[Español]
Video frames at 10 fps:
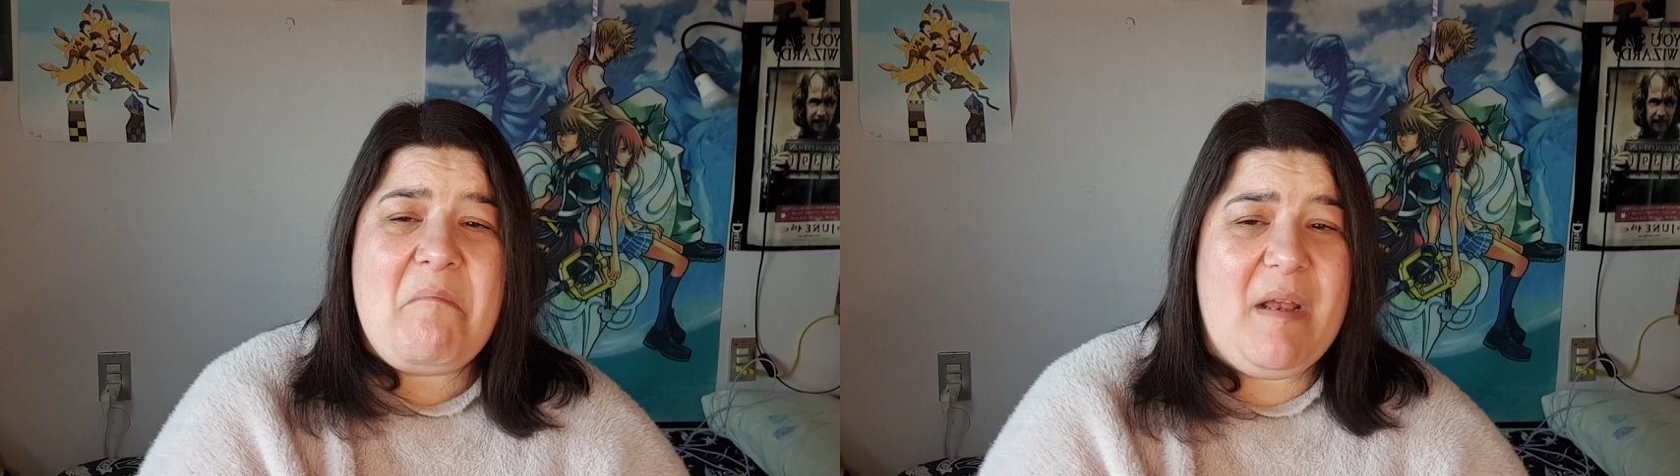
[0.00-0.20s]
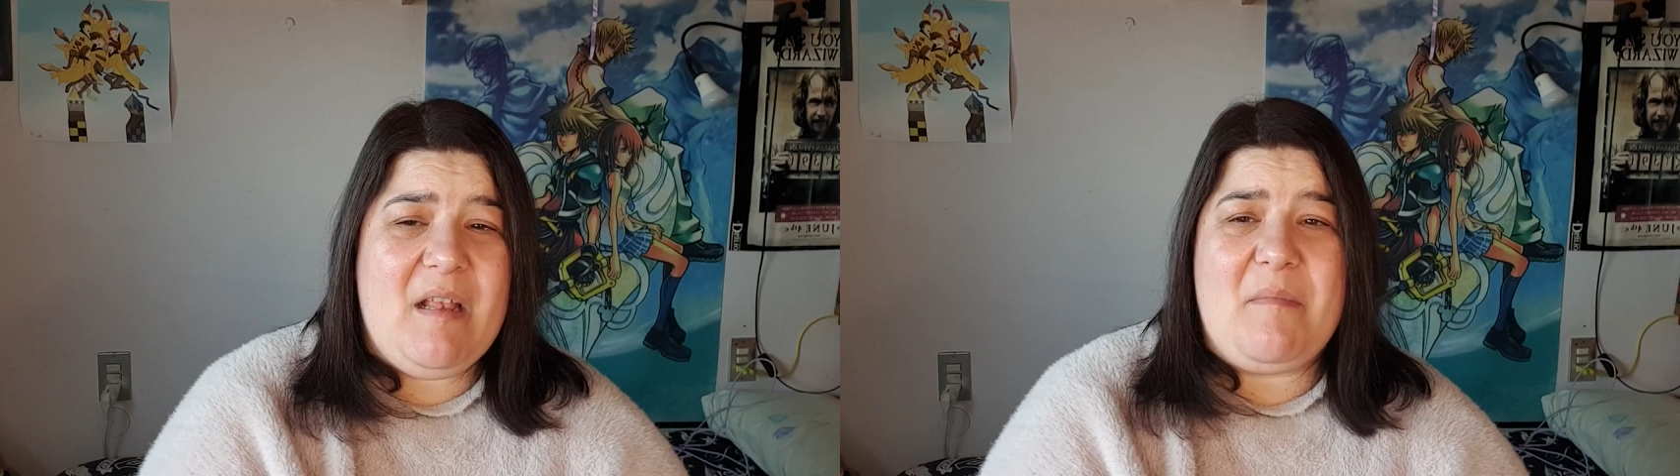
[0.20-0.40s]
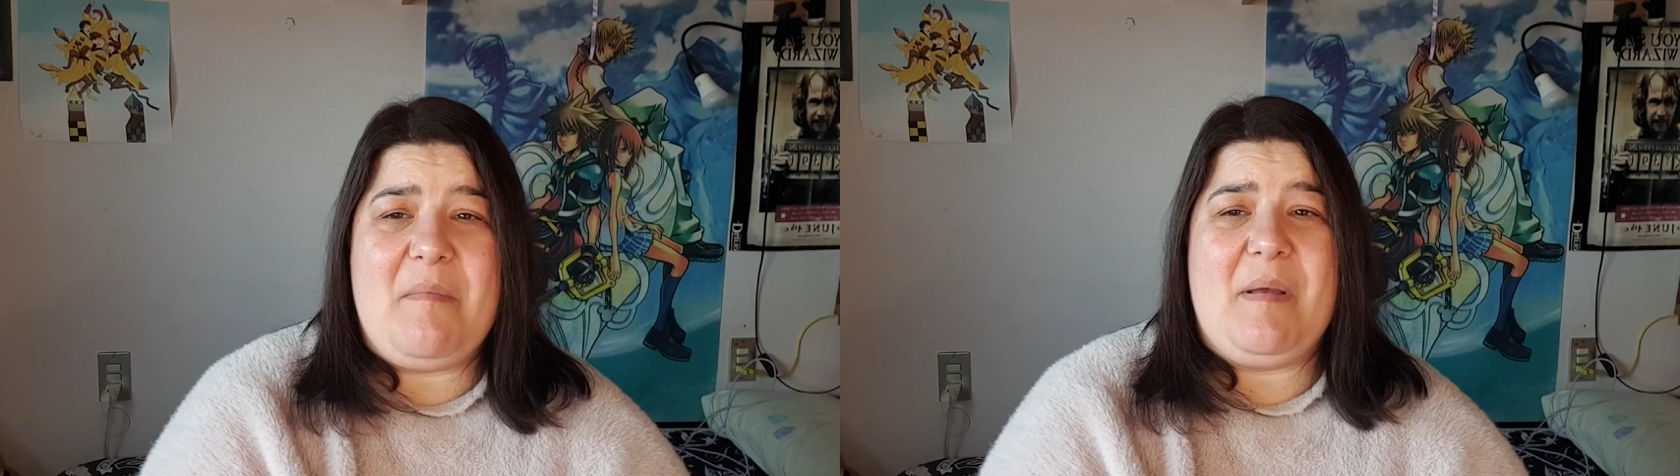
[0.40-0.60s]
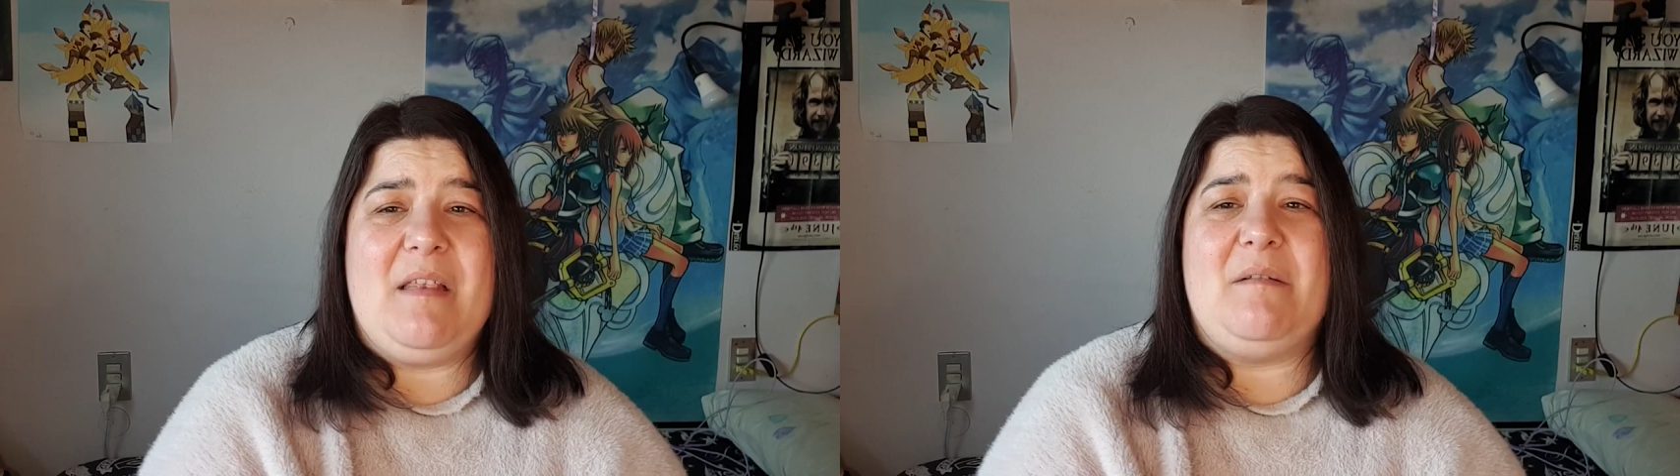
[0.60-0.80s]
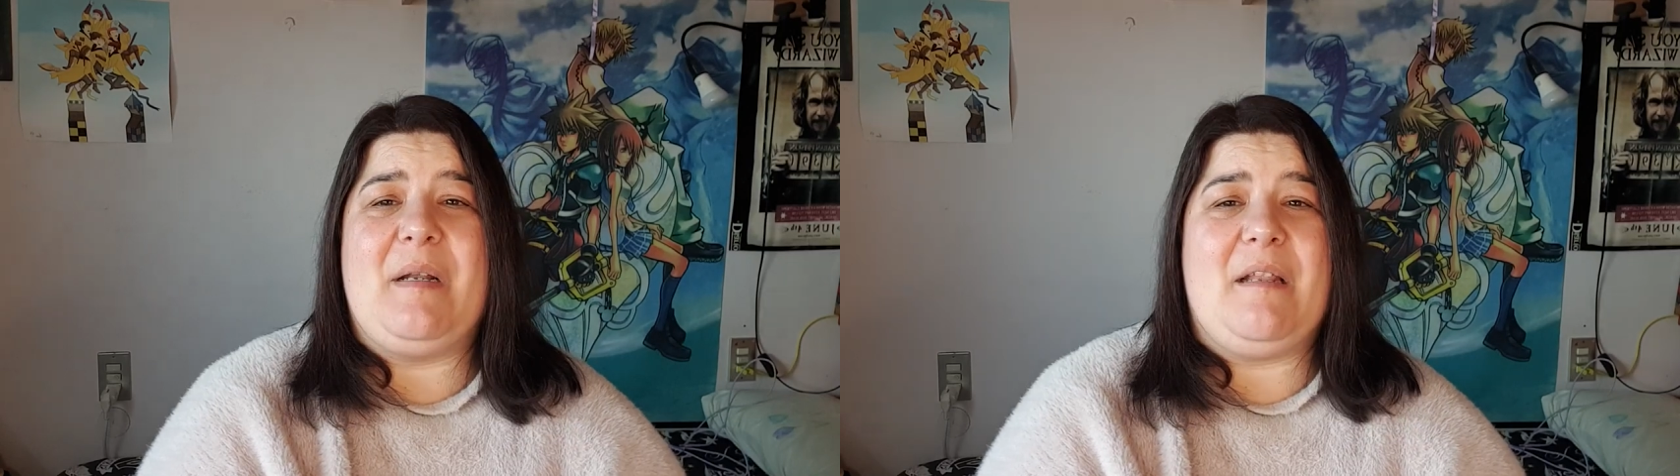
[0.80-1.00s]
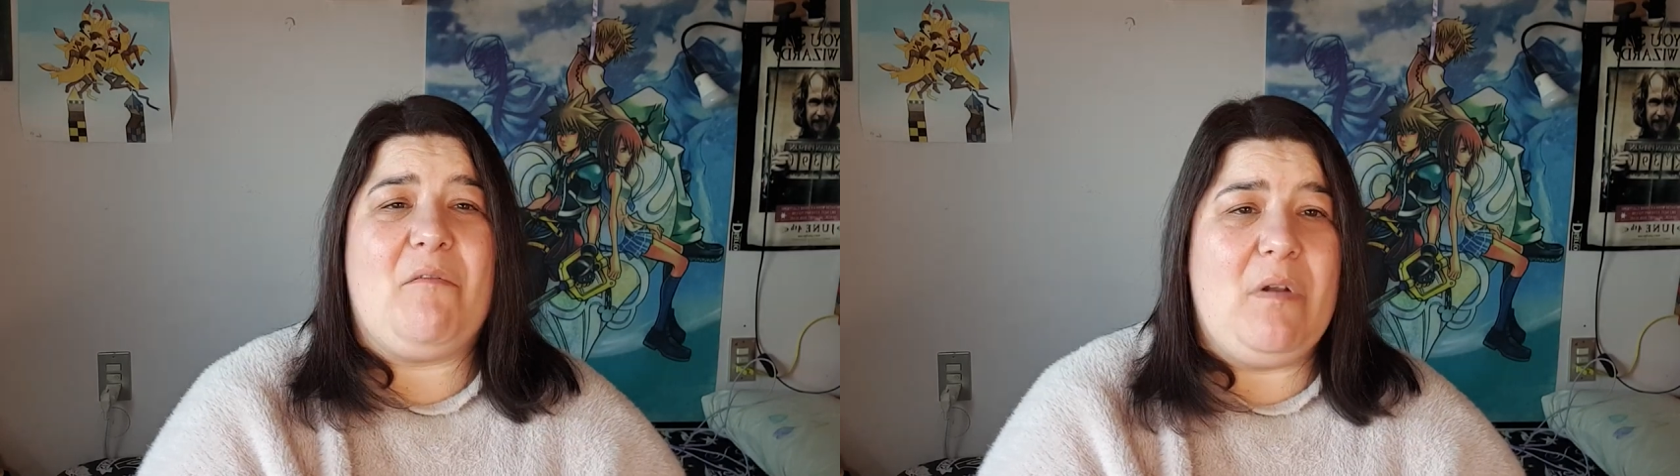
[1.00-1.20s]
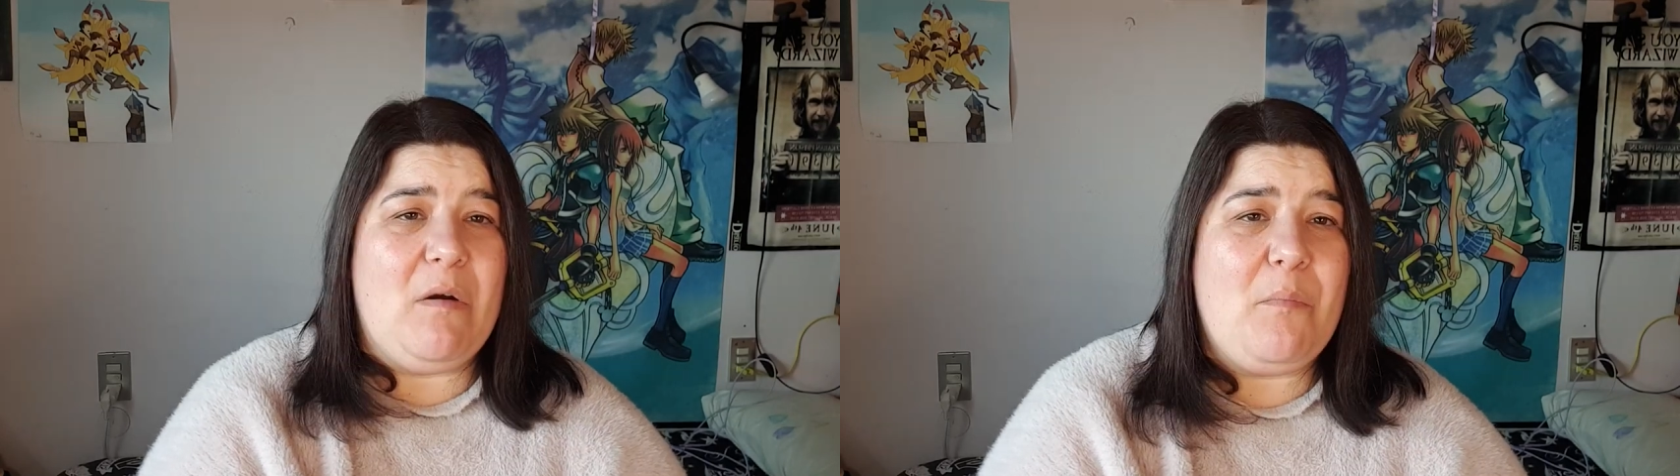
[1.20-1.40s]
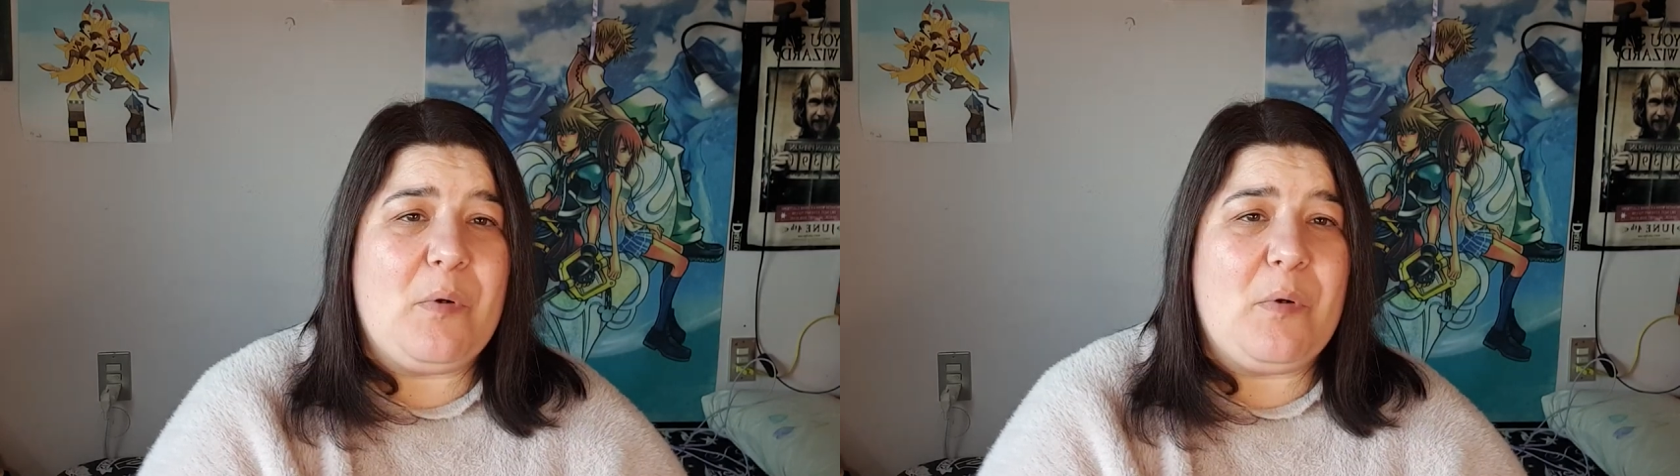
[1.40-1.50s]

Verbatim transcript: me parece más ridícula aún